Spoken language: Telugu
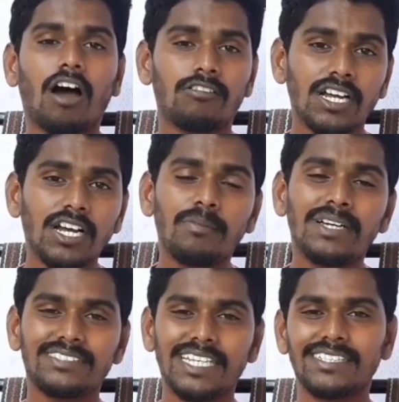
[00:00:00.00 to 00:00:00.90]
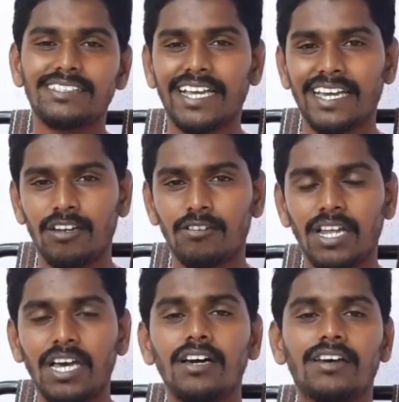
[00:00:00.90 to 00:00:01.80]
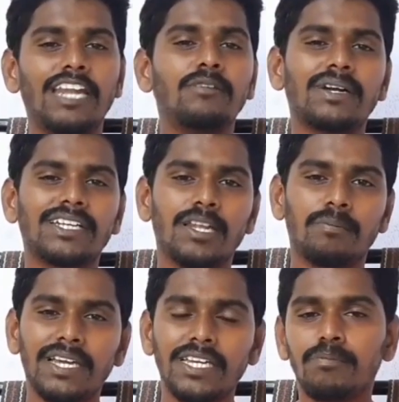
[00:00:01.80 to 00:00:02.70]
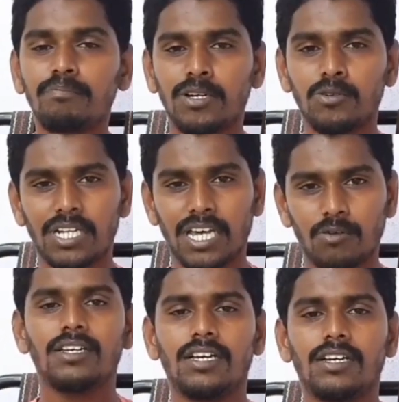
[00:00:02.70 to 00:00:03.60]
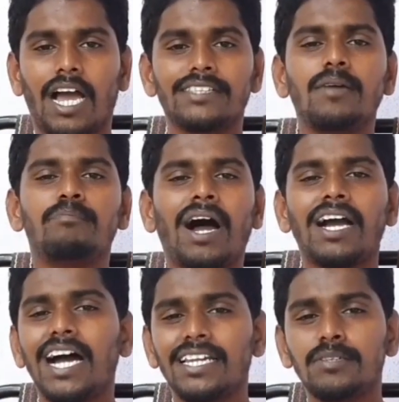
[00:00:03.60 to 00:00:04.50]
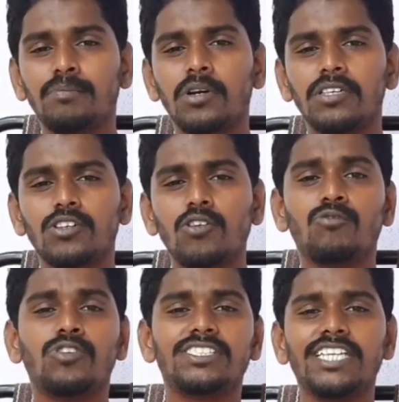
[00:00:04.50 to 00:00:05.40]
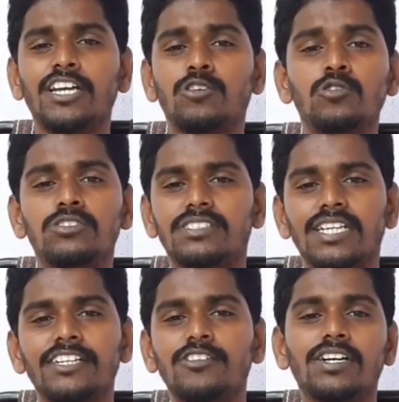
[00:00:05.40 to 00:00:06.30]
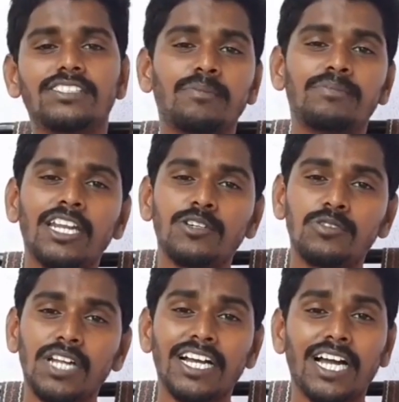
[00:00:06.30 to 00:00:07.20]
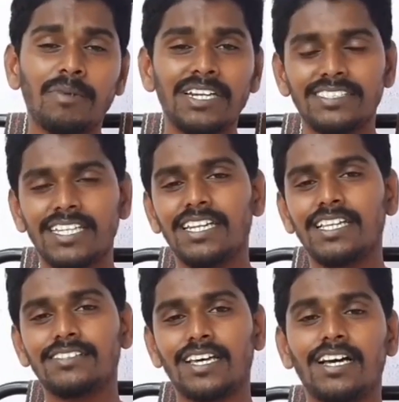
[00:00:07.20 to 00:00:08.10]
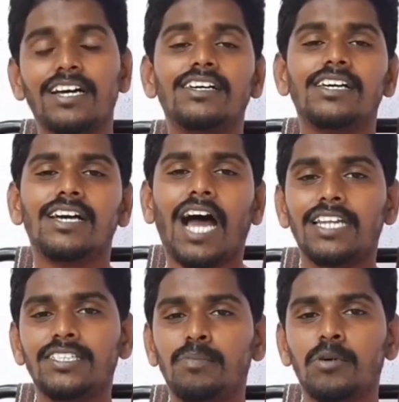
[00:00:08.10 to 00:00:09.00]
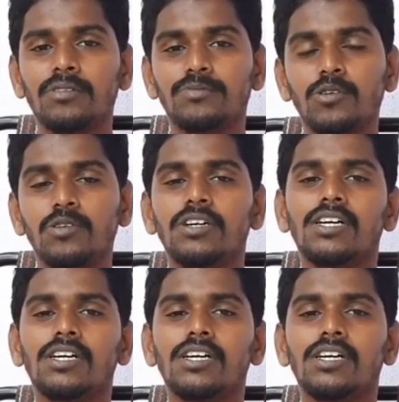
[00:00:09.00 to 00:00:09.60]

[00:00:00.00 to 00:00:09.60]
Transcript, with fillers: ఔరంగాబాద్ స్టేషన్ దగ్గరలో ఉన్న రైలు పట్టాలపై పడుకున్నారు అయితే బాగా అలసిపోవడంతో వచ్చే గూడ్స్ ట్రైన్ యొక్క శబ్దాన్ని కూడా గమనించలేనంత అలసిపోవడంతో